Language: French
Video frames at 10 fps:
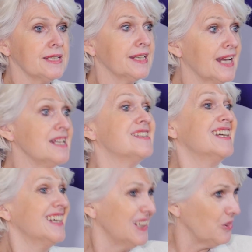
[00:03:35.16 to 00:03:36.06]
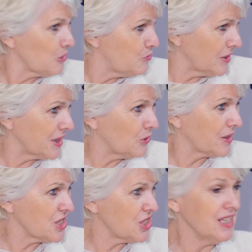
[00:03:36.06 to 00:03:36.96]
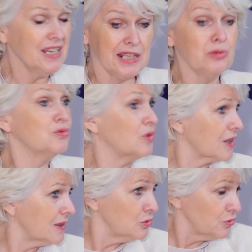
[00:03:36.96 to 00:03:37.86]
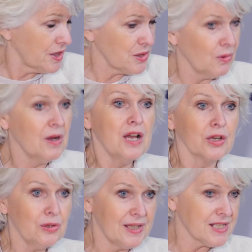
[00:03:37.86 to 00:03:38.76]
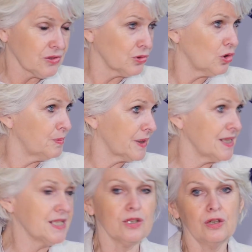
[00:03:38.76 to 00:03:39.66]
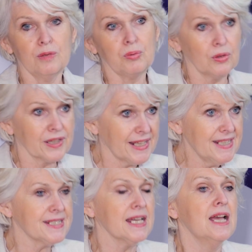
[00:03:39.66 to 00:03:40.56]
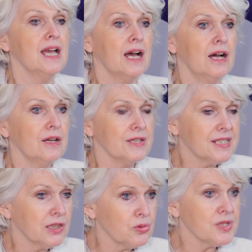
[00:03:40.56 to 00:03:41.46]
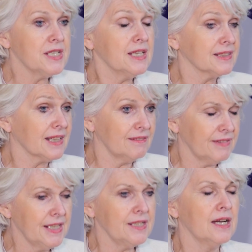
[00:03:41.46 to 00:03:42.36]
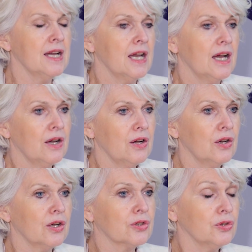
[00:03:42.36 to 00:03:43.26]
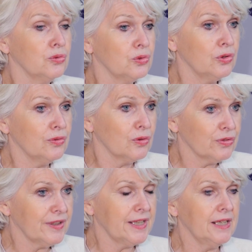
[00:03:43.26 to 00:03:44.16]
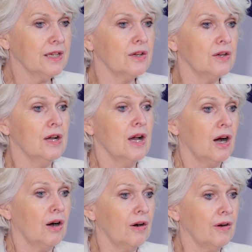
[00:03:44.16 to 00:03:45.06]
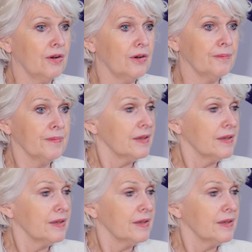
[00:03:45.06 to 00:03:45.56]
inégalités et donc pour les corriger. Et nous, voit, nous voyons que les entreprises euh, progressent. Euh, c'est aussi un travail que nous devons faire en